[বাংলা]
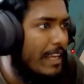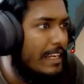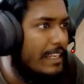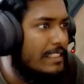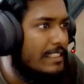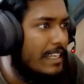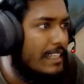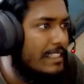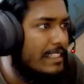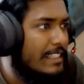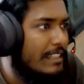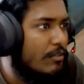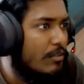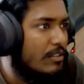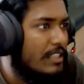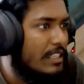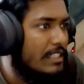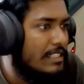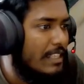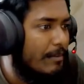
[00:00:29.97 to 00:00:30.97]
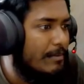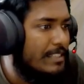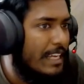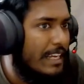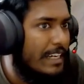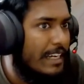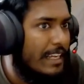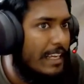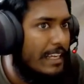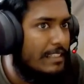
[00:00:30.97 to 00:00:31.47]
এই জায়গায় কি করতেছে আমি
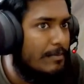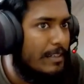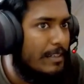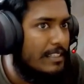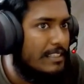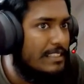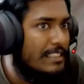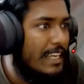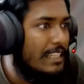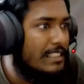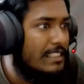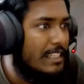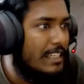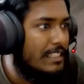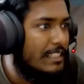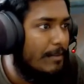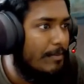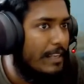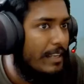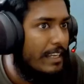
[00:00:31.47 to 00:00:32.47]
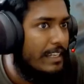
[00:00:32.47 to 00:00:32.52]
জানি না গাইজ বাট চার চারটা প্লেয়ার এই